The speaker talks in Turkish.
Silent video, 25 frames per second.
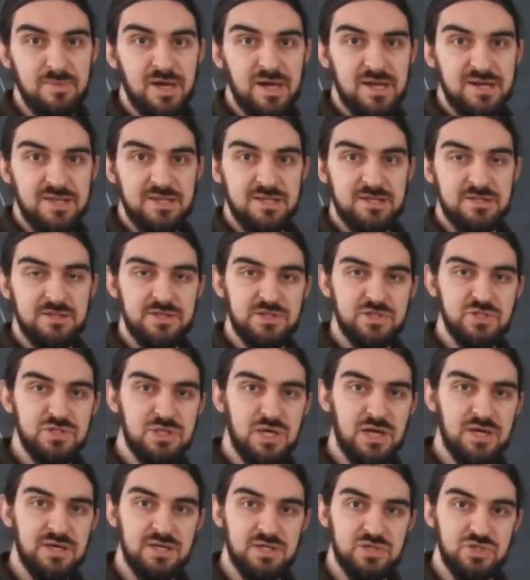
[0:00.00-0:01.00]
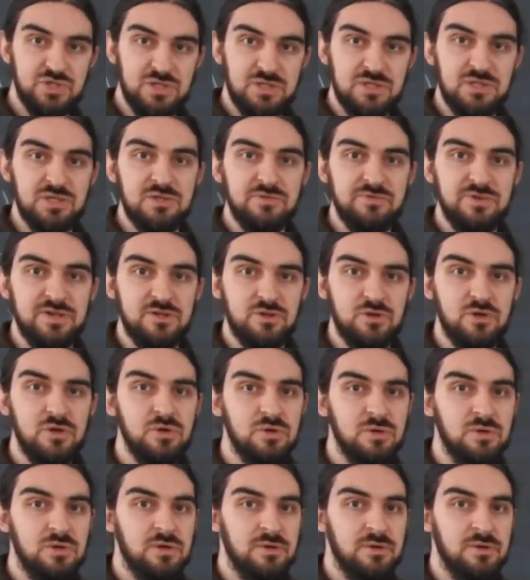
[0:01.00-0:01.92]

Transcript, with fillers: Her girdiği için hangi çıktığı veriyor.